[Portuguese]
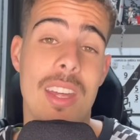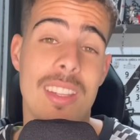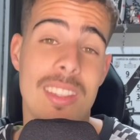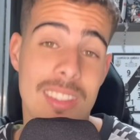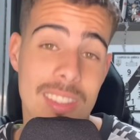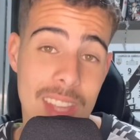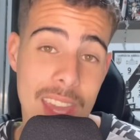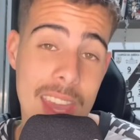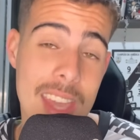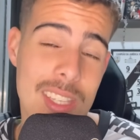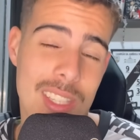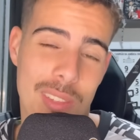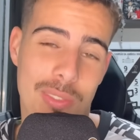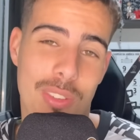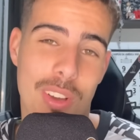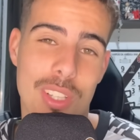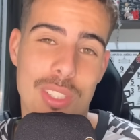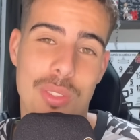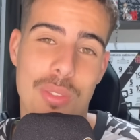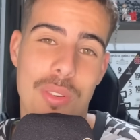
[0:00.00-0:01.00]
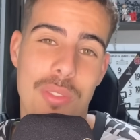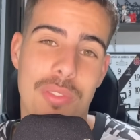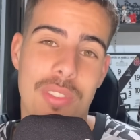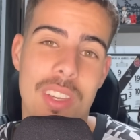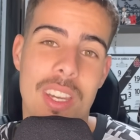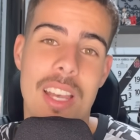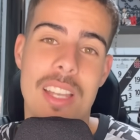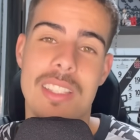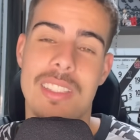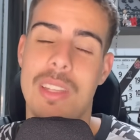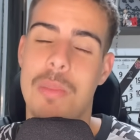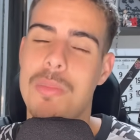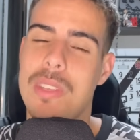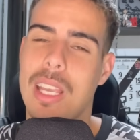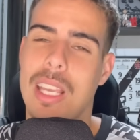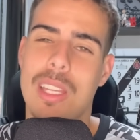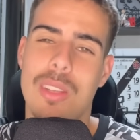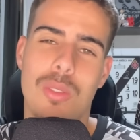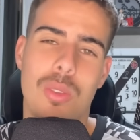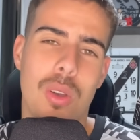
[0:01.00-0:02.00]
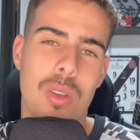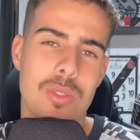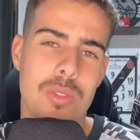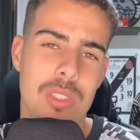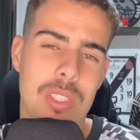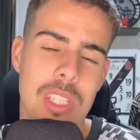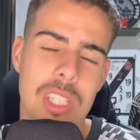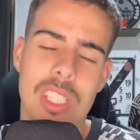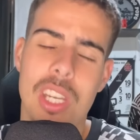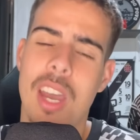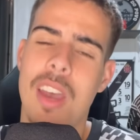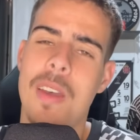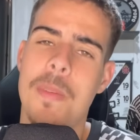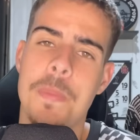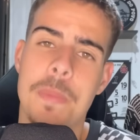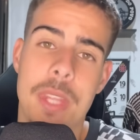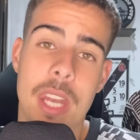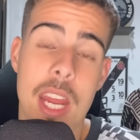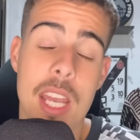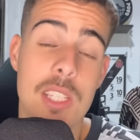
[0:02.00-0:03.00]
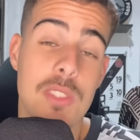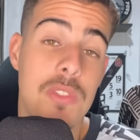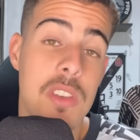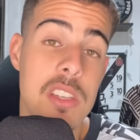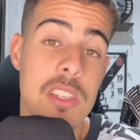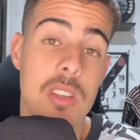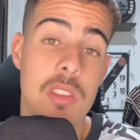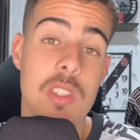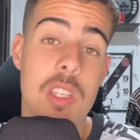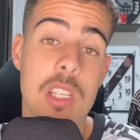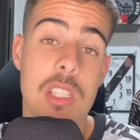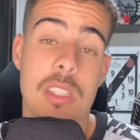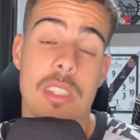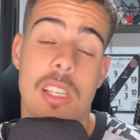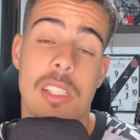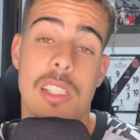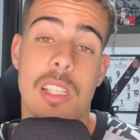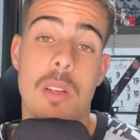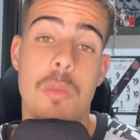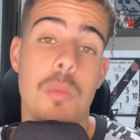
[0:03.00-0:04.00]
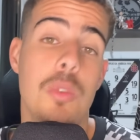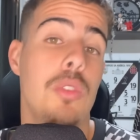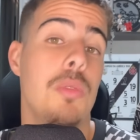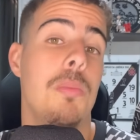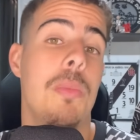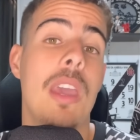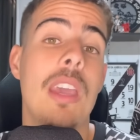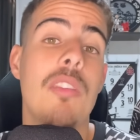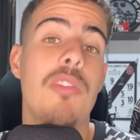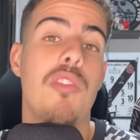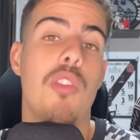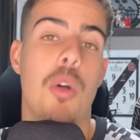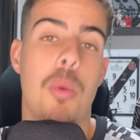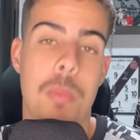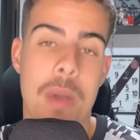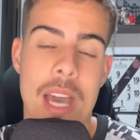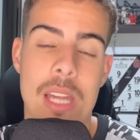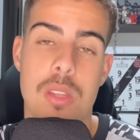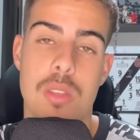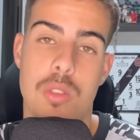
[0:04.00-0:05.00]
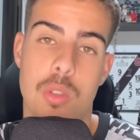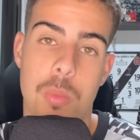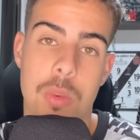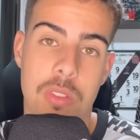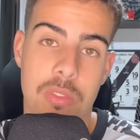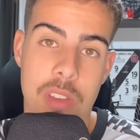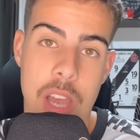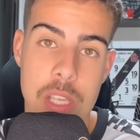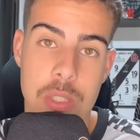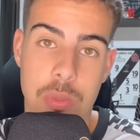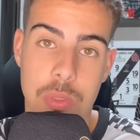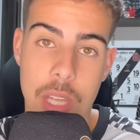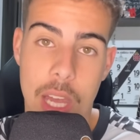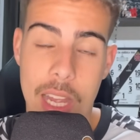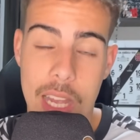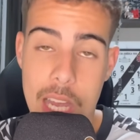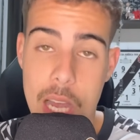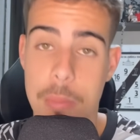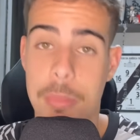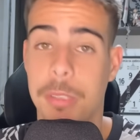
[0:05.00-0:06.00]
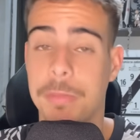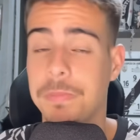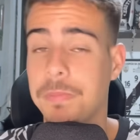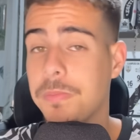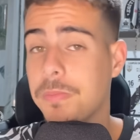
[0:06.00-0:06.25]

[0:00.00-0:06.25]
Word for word: Dê esse voto de confiança. Estamos aqui todos os dias, três vezes ao dia, te deixando muito bem informado sobre Vasco da Gama.